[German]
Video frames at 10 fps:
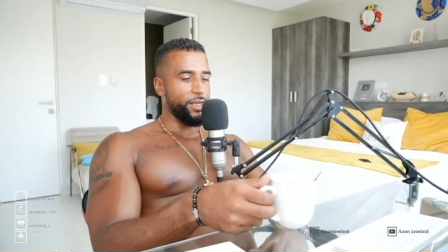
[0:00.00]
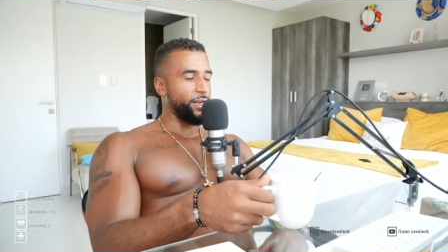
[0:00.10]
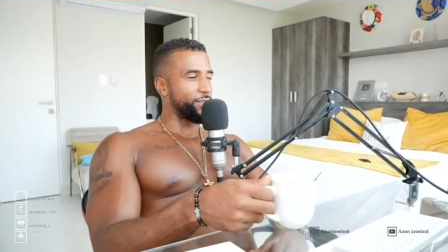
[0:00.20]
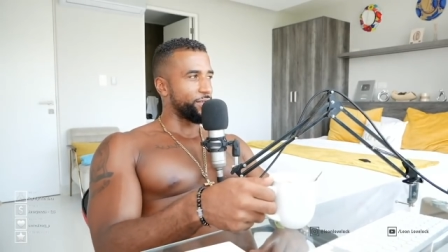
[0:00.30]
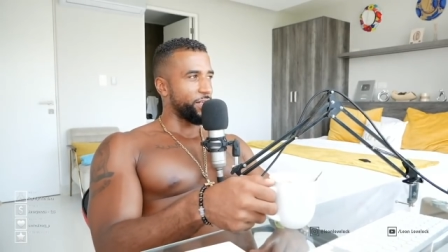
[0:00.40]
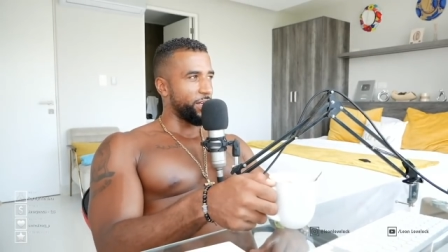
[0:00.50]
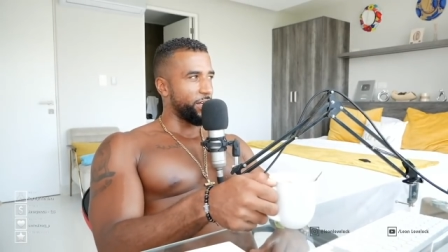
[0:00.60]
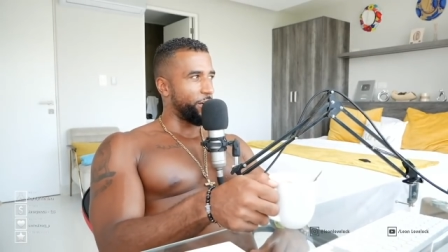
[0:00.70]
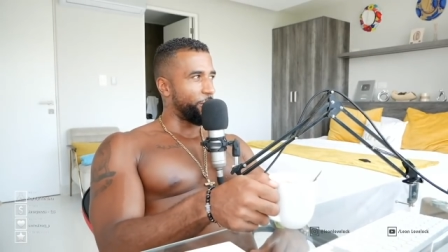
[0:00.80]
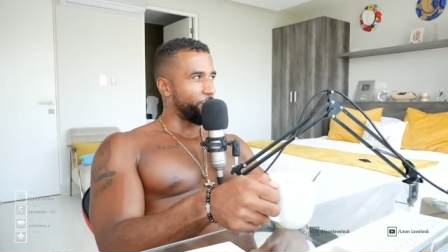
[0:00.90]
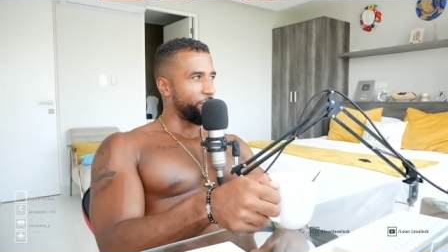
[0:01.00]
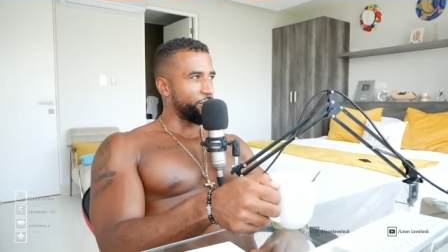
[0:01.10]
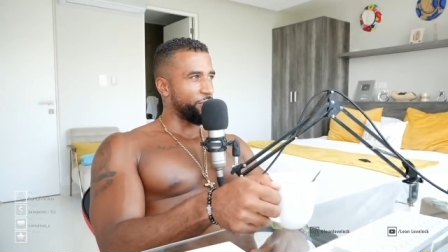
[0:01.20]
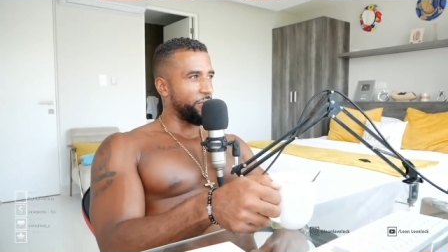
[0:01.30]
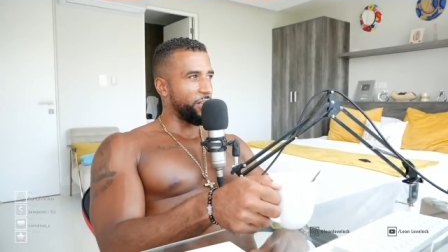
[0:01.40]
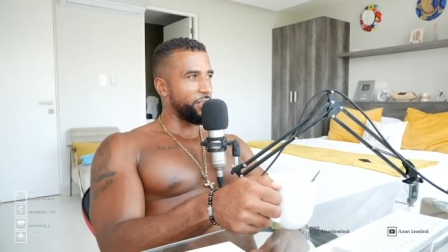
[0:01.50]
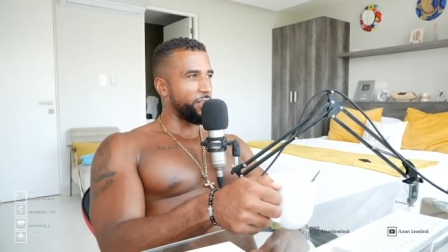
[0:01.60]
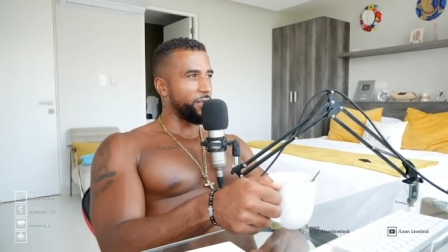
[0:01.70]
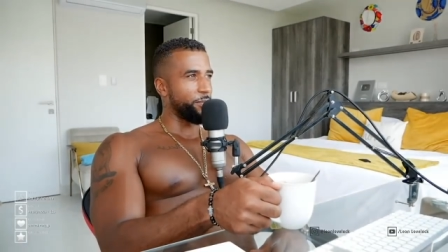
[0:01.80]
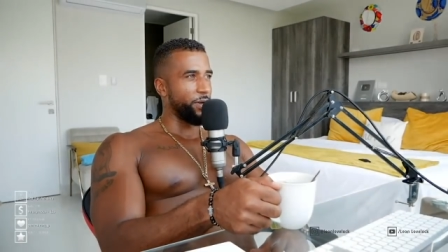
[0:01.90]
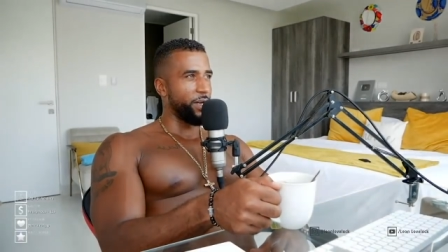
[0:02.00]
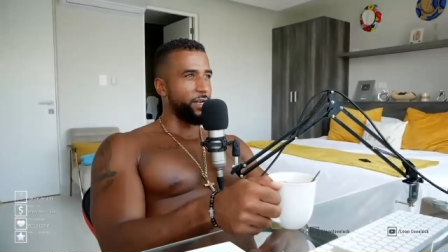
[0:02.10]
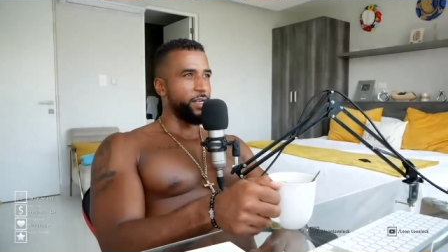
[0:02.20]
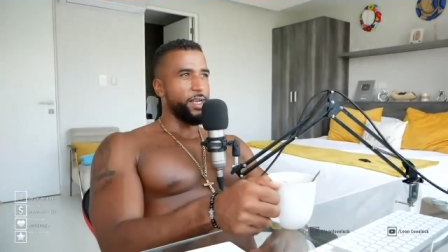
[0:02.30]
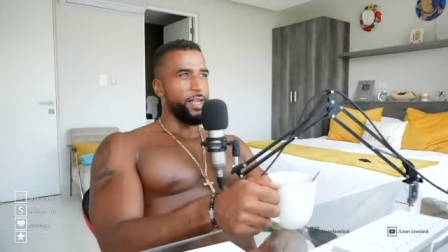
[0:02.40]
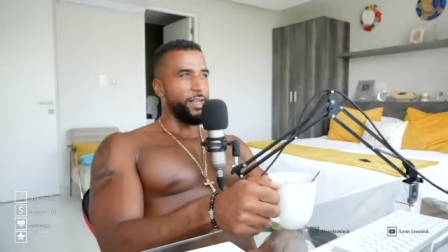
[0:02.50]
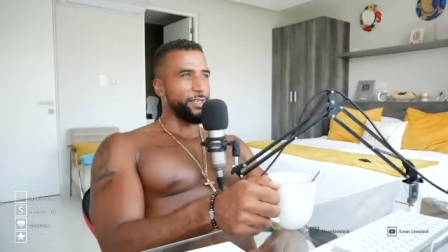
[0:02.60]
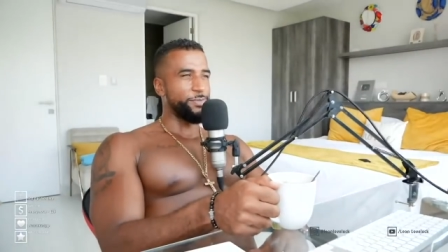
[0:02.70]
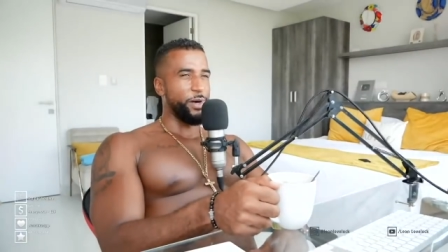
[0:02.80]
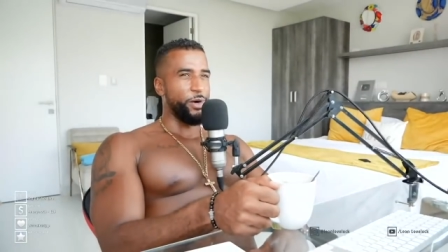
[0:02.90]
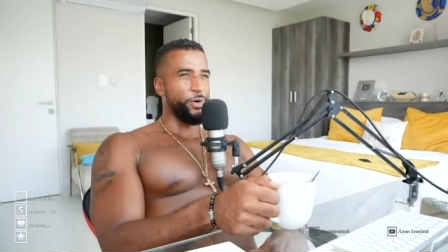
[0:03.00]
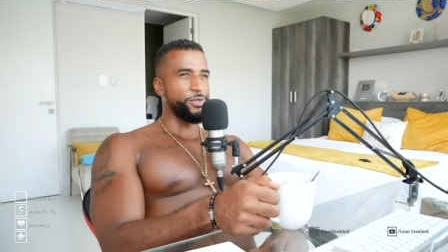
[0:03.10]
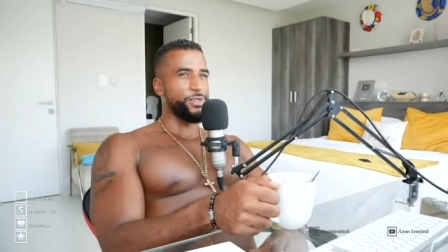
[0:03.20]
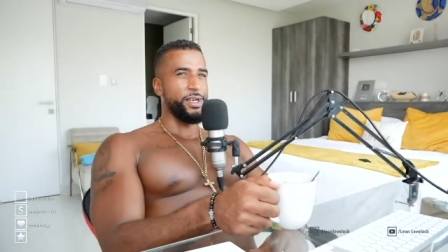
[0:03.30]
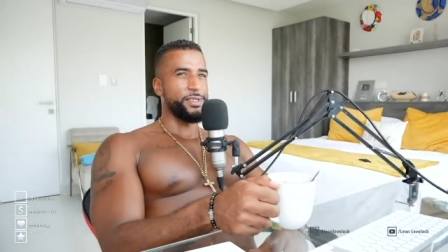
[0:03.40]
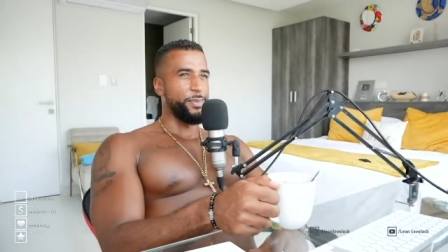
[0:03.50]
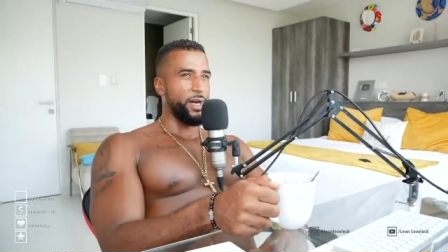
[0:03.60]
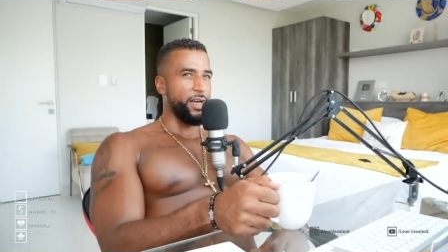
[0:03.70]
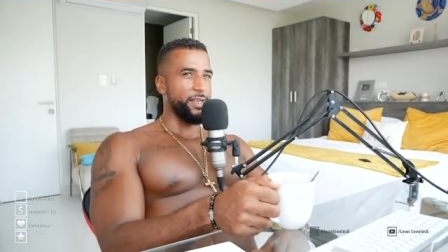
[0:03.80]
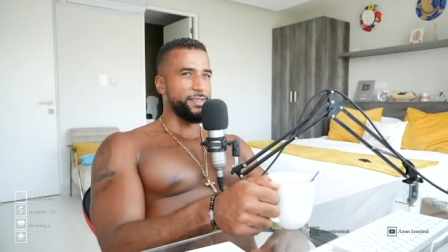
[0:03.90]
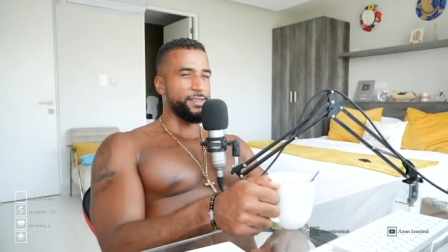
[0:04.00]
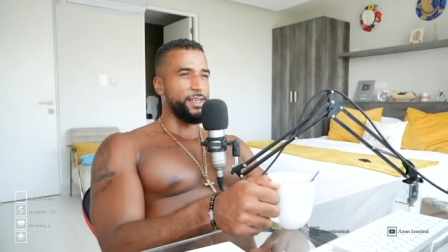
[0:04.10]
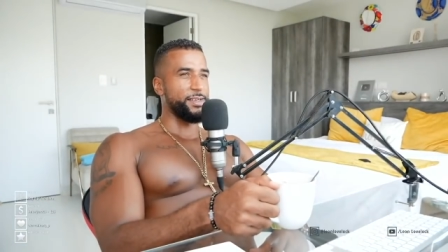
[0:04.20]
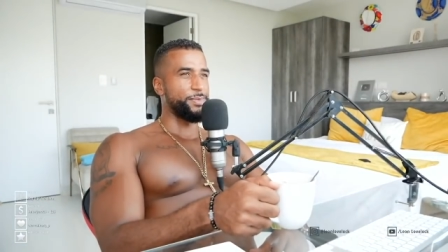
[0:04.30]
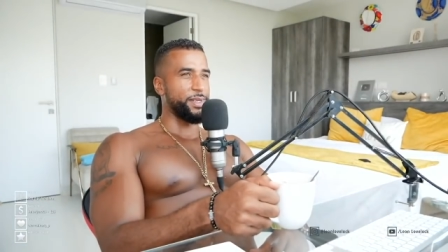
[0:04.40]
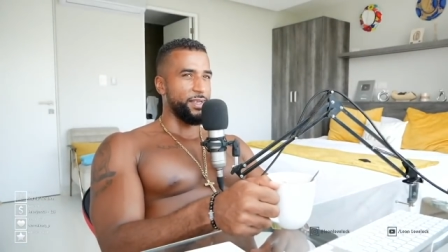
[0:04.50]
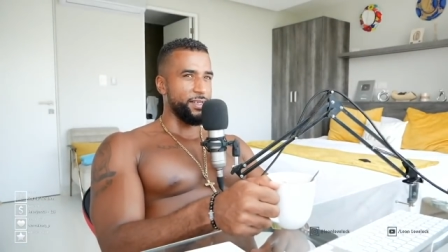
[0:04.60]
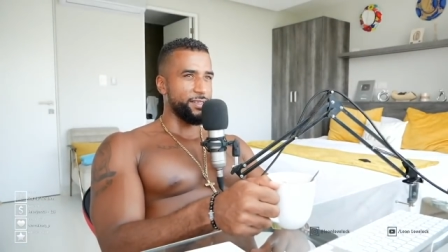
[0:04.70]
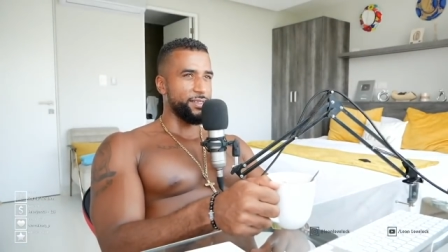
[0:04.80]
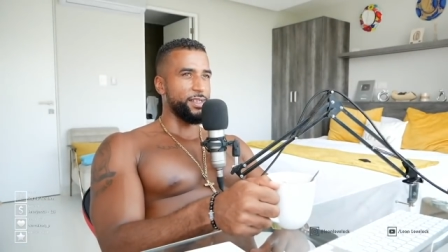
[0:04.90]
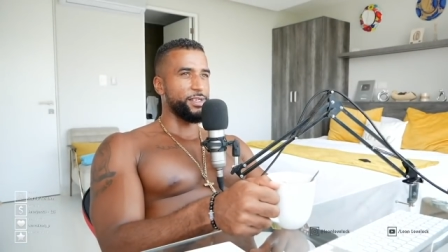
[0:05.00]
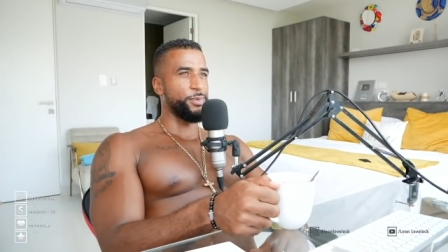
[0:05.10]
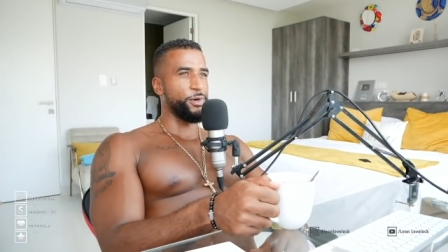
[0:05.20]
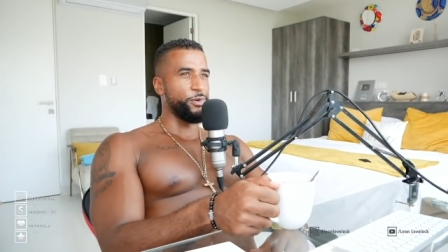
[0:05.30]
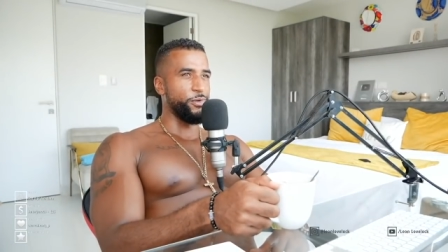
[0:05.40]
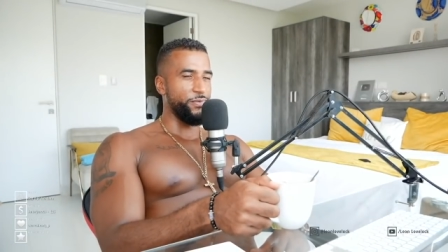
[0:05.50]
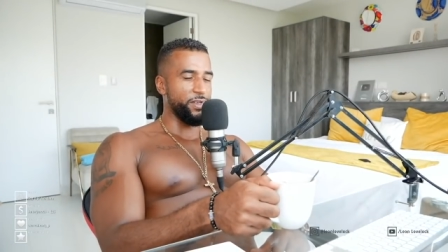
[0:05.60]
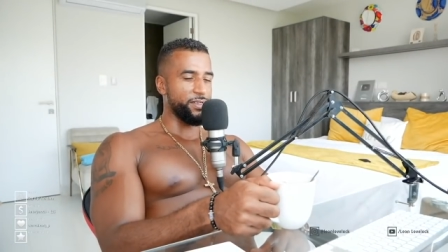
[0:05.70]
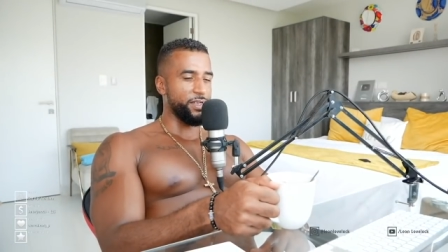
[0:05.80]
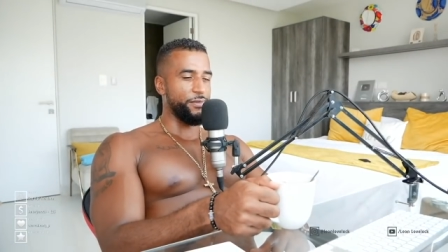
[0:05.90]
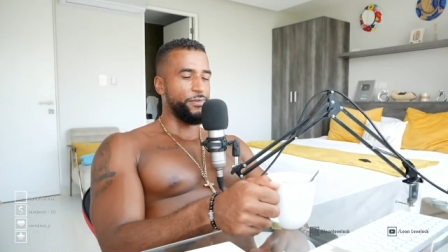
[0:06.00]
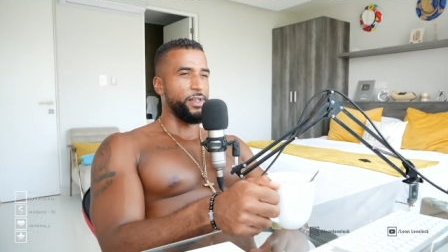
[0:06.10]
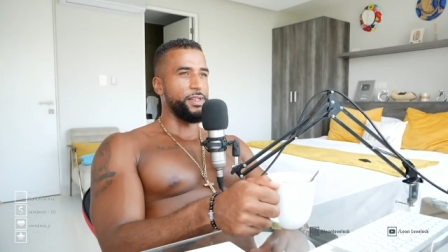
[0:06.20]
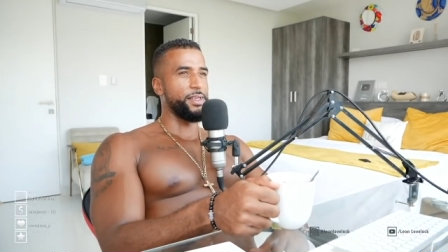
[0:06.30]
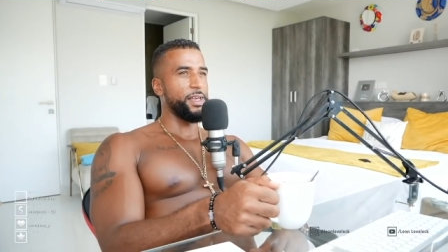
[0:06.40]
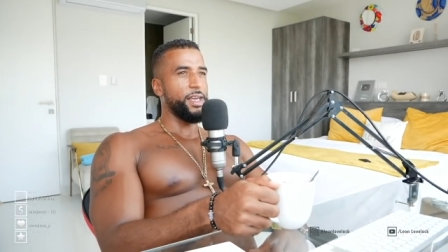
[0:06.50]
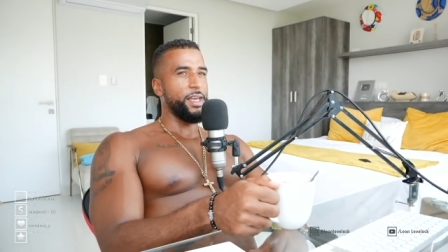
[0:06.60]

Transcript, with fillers: Also da auch nicht zu viele Gedanken machen. Erstmal raus, erstmal reisen, erstmal testen, erstmal gucken, wie es dir gefällt.